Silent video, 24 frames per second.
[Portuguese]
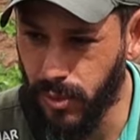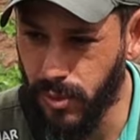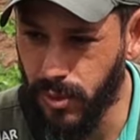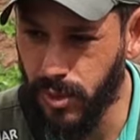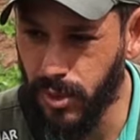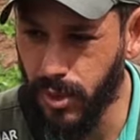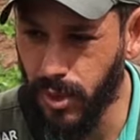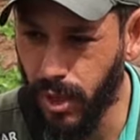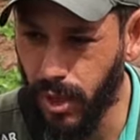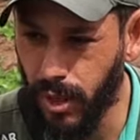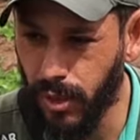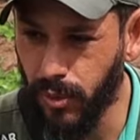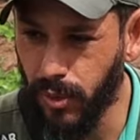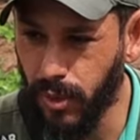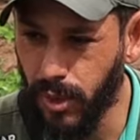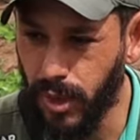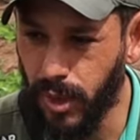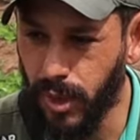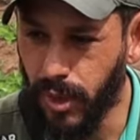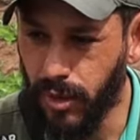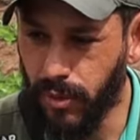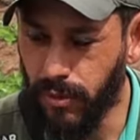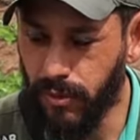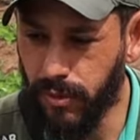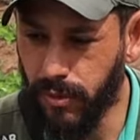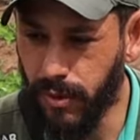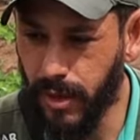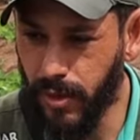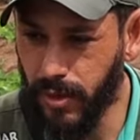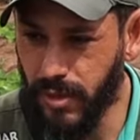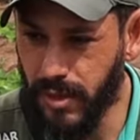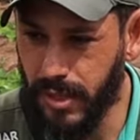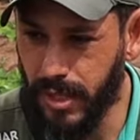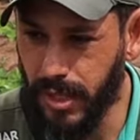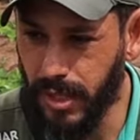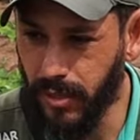com o solo
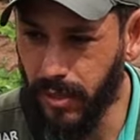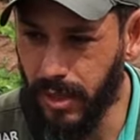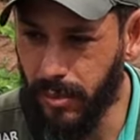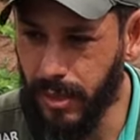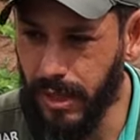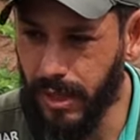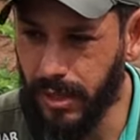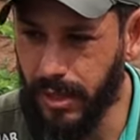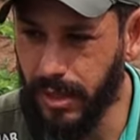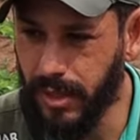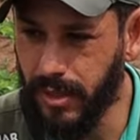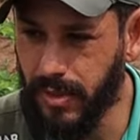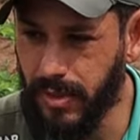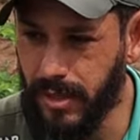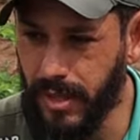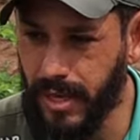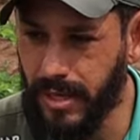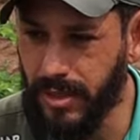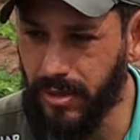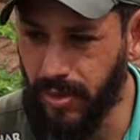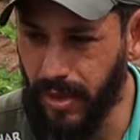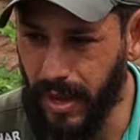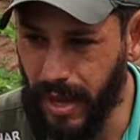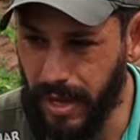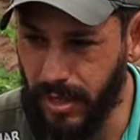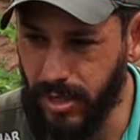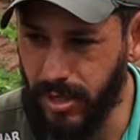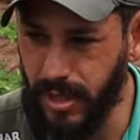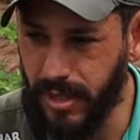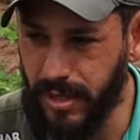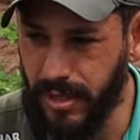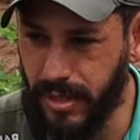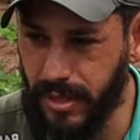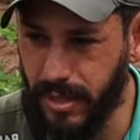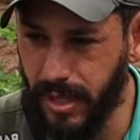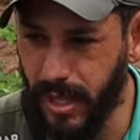vão sendo emitidos as
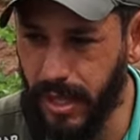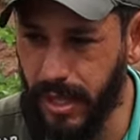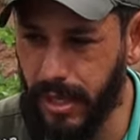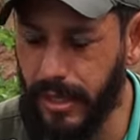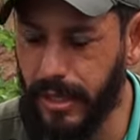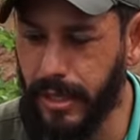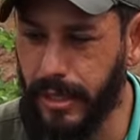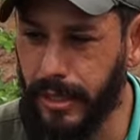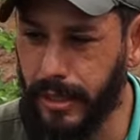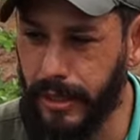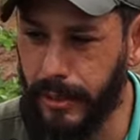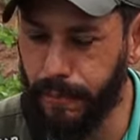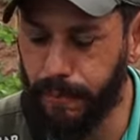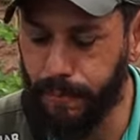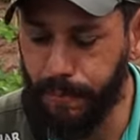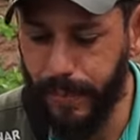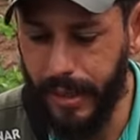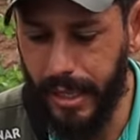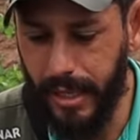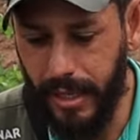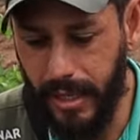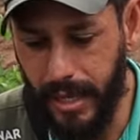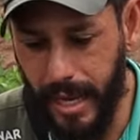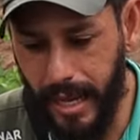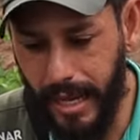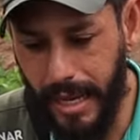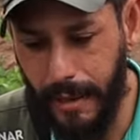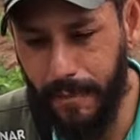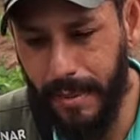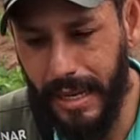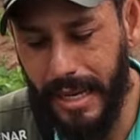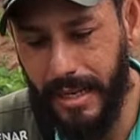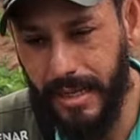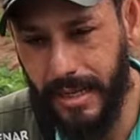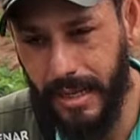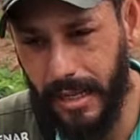vagens né, e e ela
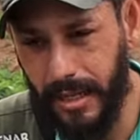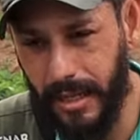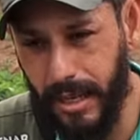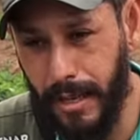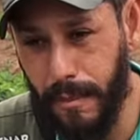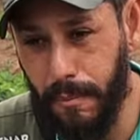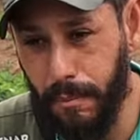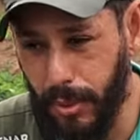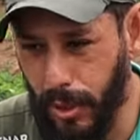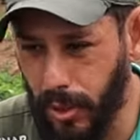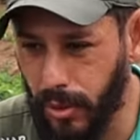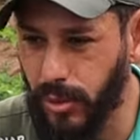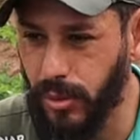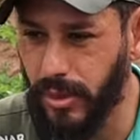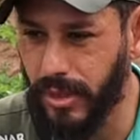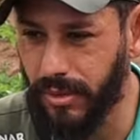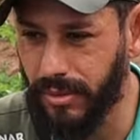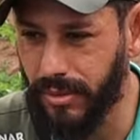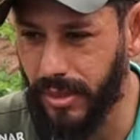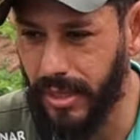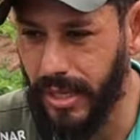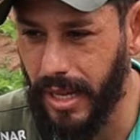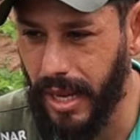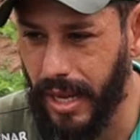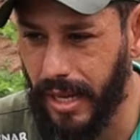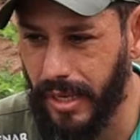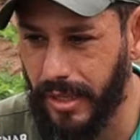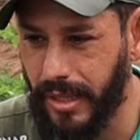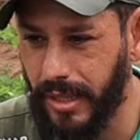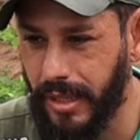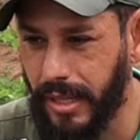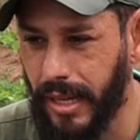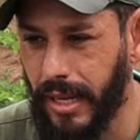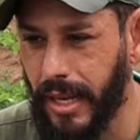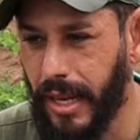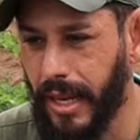apresenta
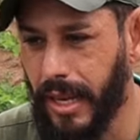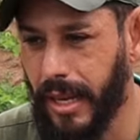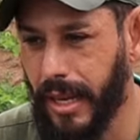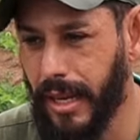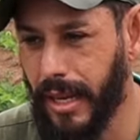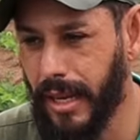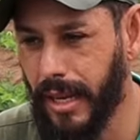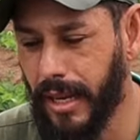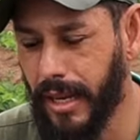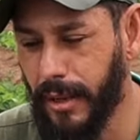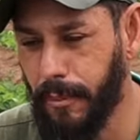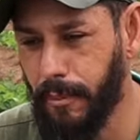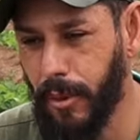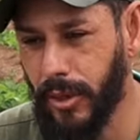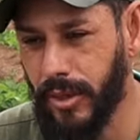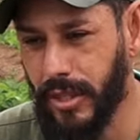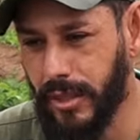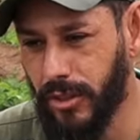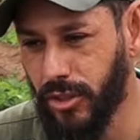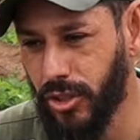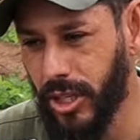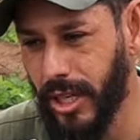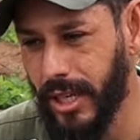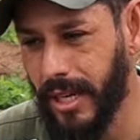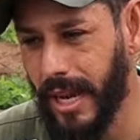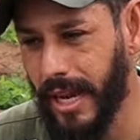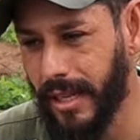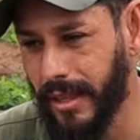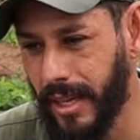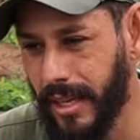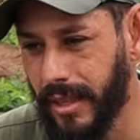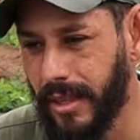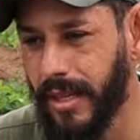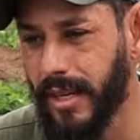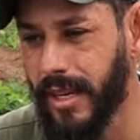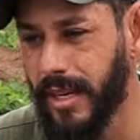improdutividade, é, podendo chegar
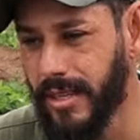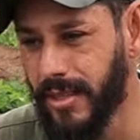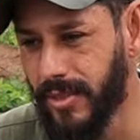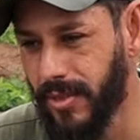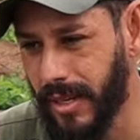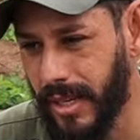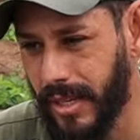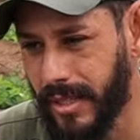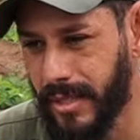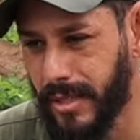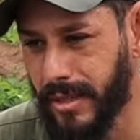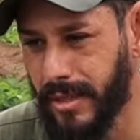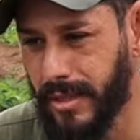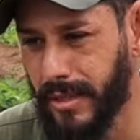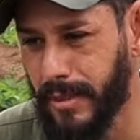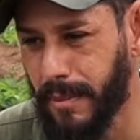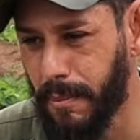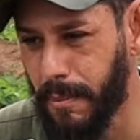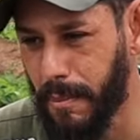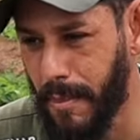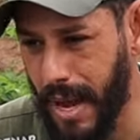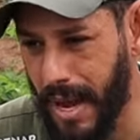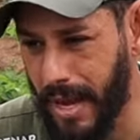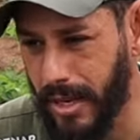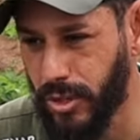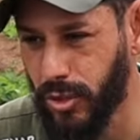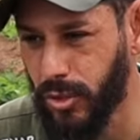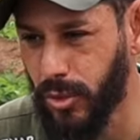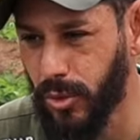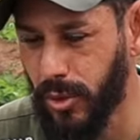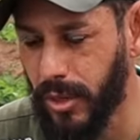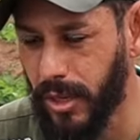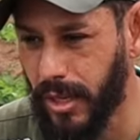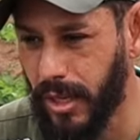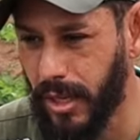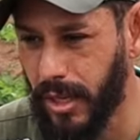até três vezes mais
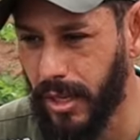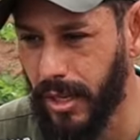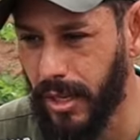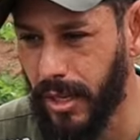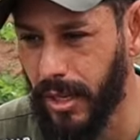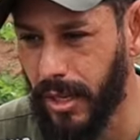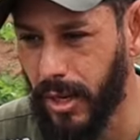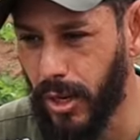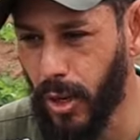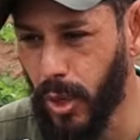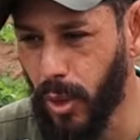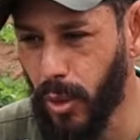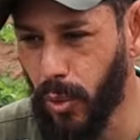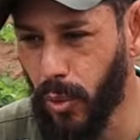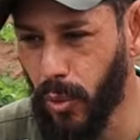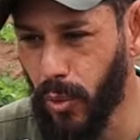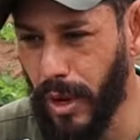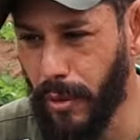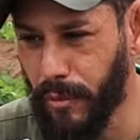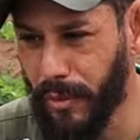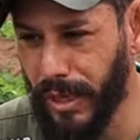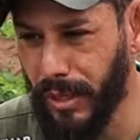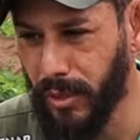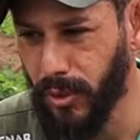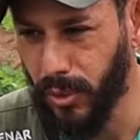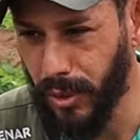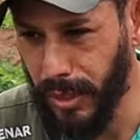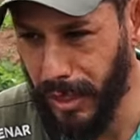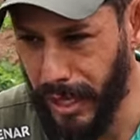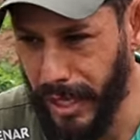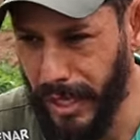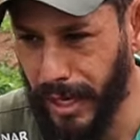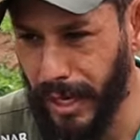do que o amendoim